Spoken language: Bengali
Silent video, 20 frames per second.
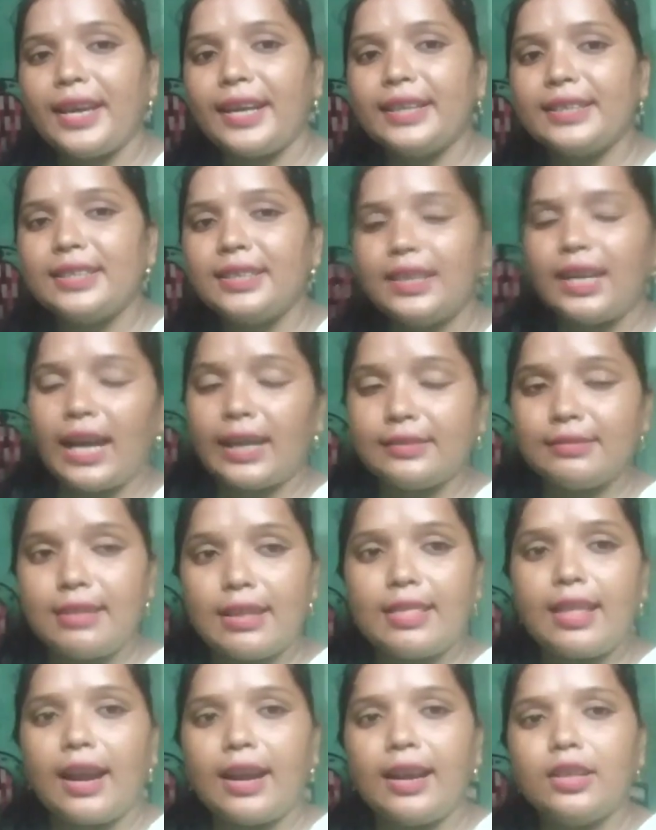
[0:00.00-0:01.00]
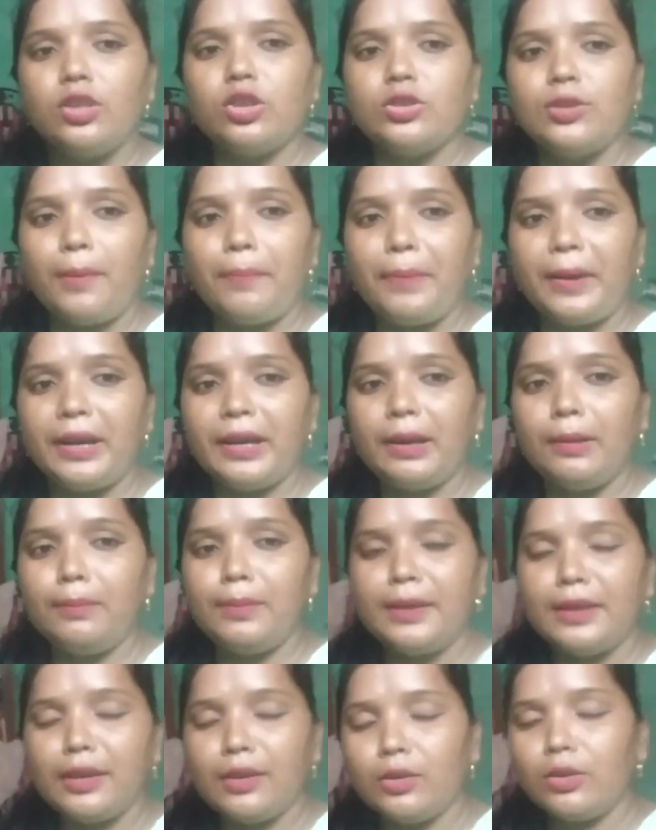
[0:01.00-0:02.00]
গেছি রাস্তার ধারেই তো সব প্যান্ডেল
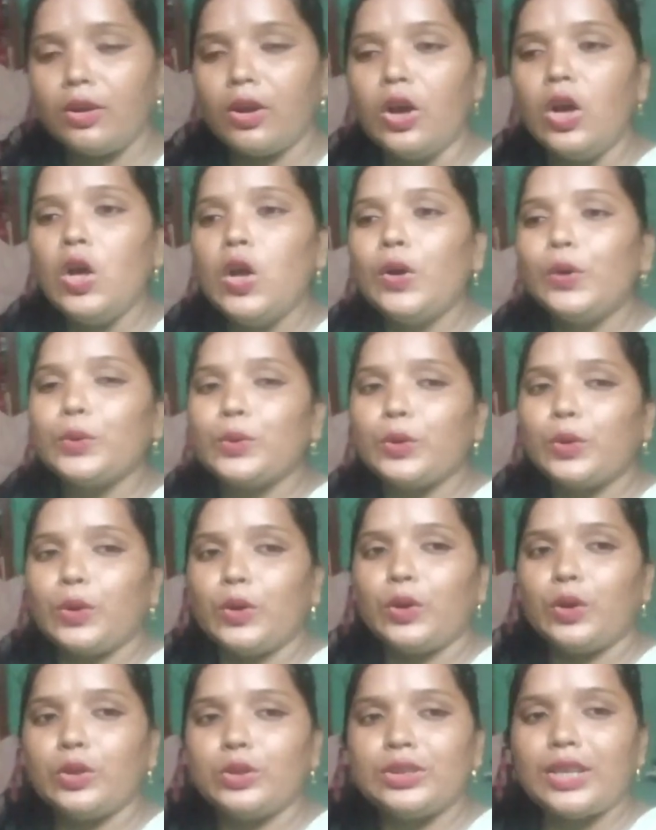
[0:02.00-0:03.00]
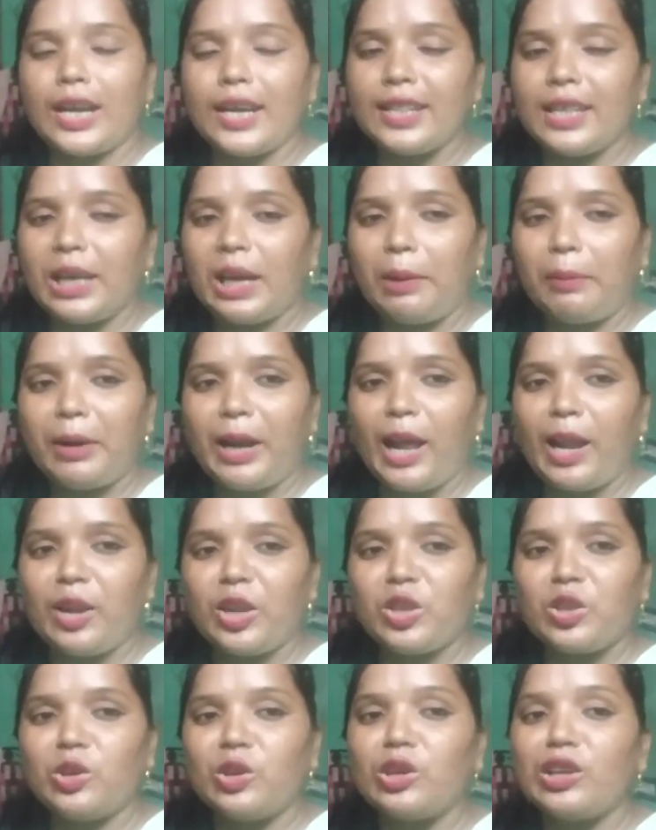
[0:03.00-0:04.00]
প্যান্ডেলগুলো তো চারিদিকে আবার
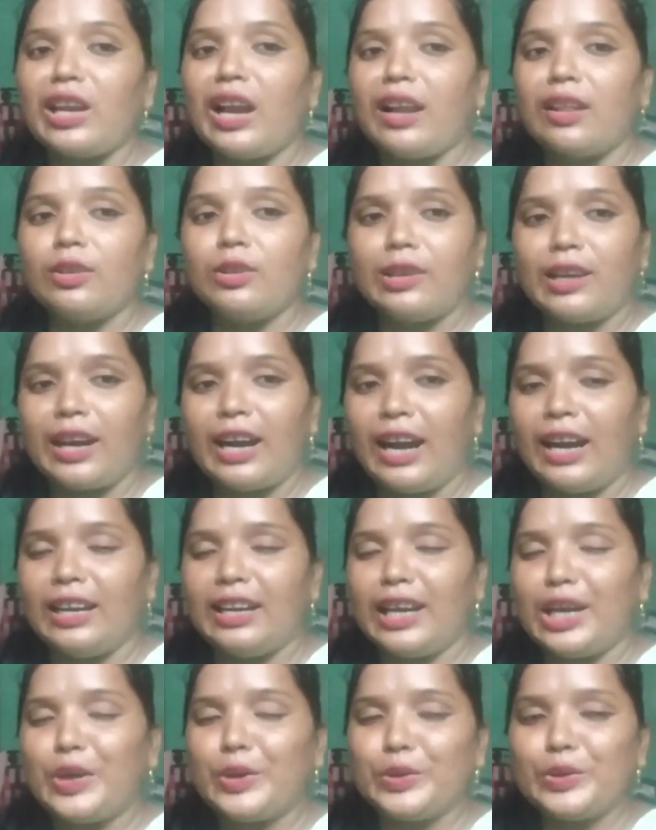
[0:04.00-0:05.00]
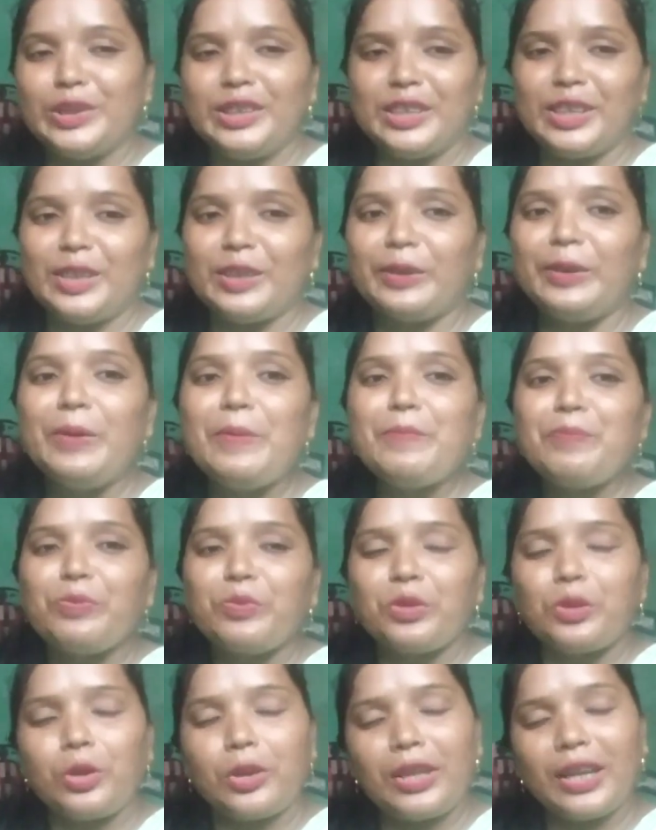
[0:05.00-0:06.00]
আরাধনা টারাধনা গান টান হচ্ছিলো
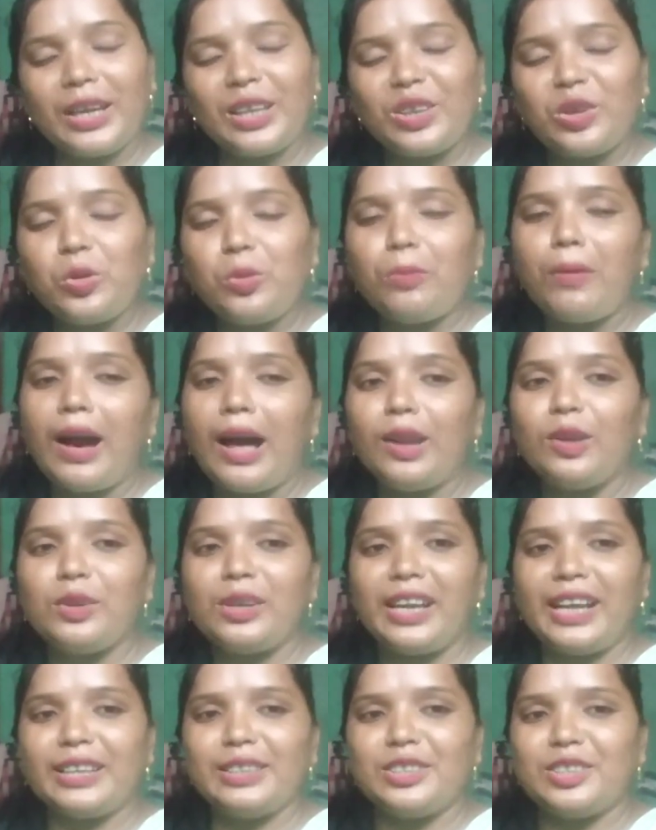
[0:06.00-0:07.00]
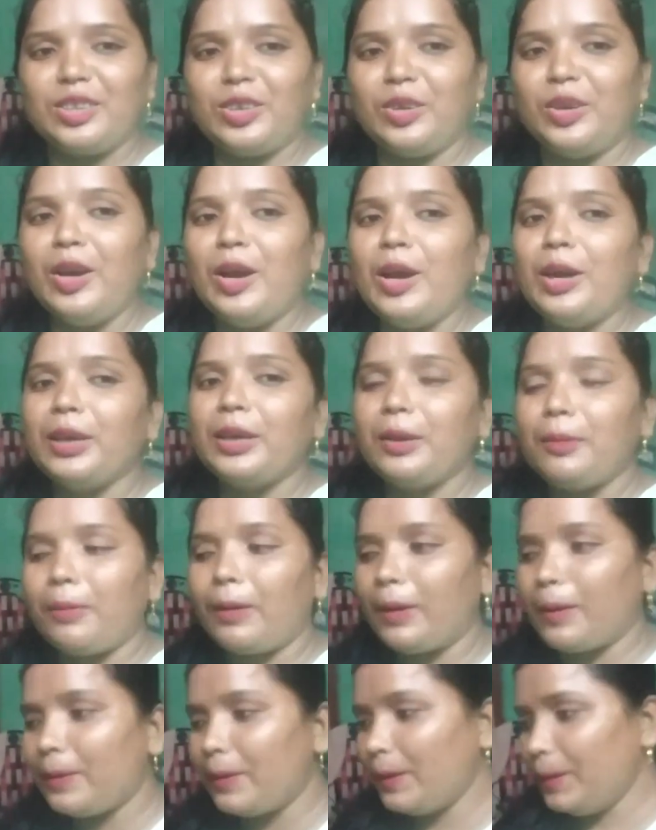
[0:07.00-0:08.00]
তো দেখে তো খুব ভালোই লাগছিলো কি
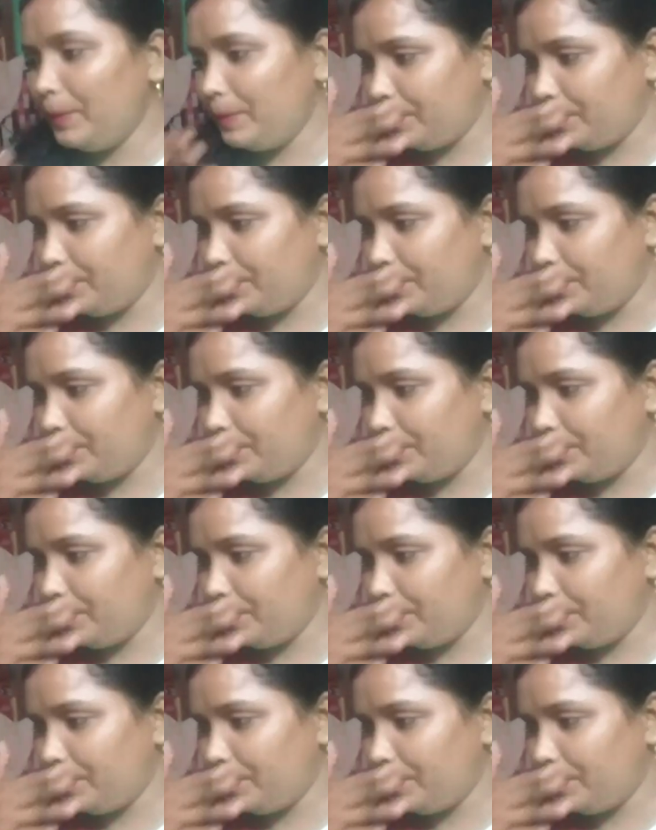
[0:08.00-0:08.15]
বলো তো